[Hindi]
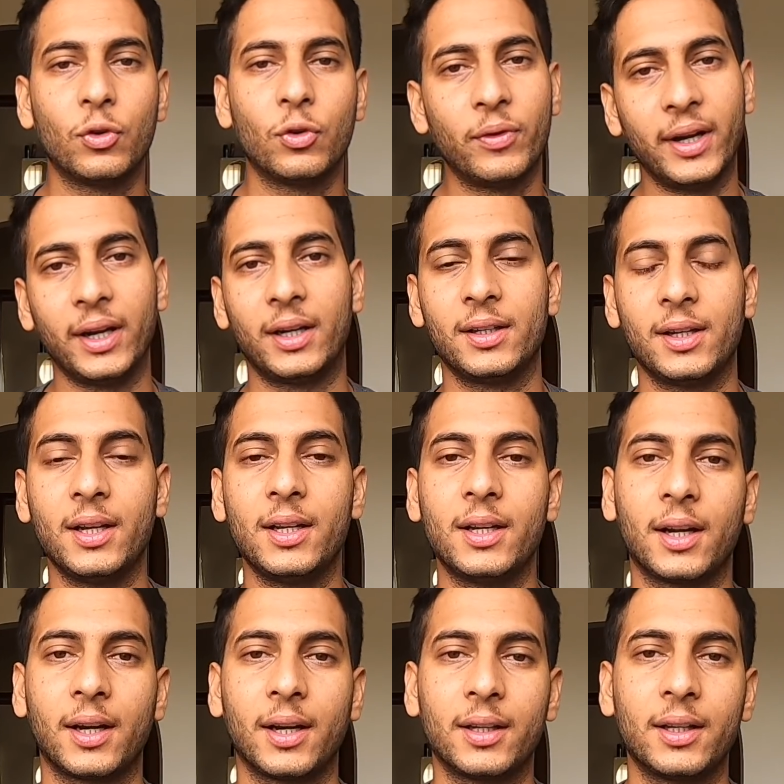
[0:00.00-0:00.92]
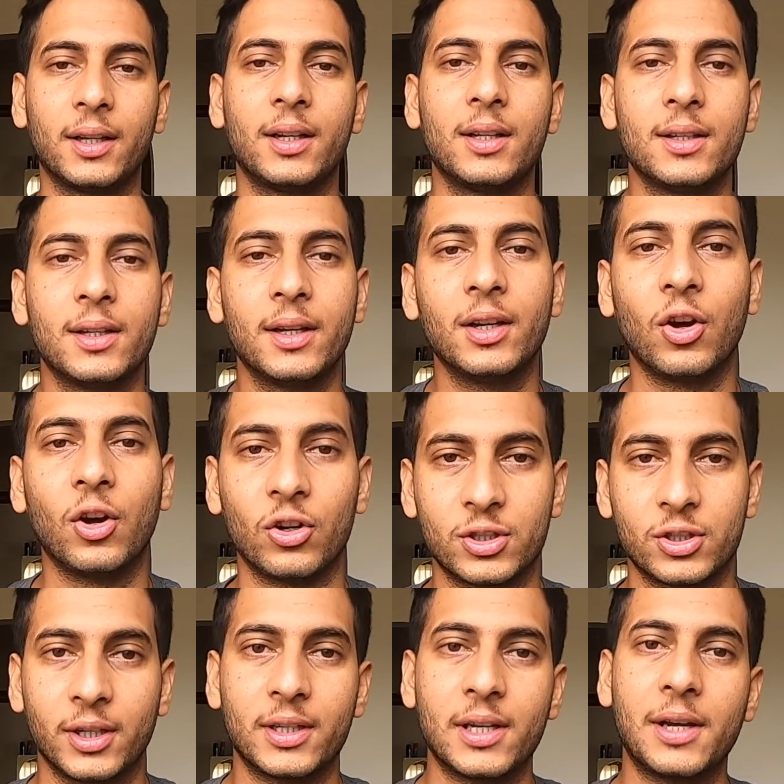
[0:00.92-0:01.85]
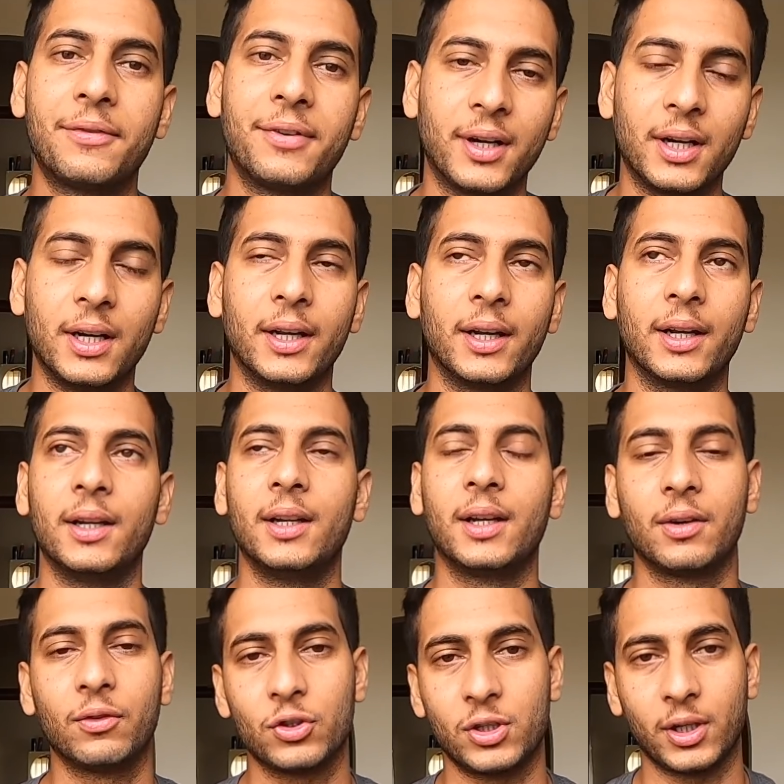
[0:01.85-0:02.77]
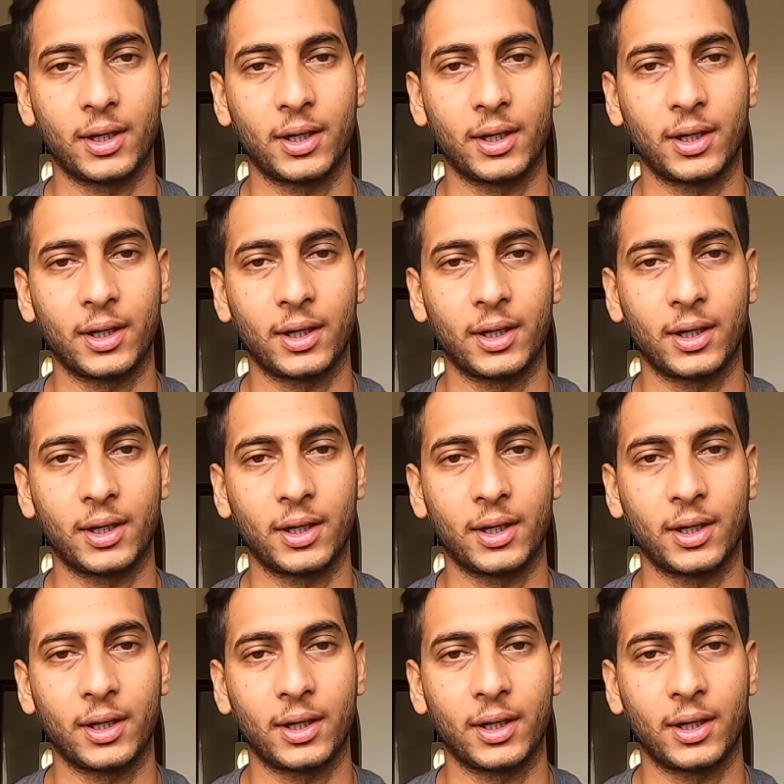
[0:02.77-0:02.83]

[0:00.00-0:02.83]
वो वेट यही कर रहे थे कि ये नौ चढ़ जाए फिर लेंगे लेकिन वो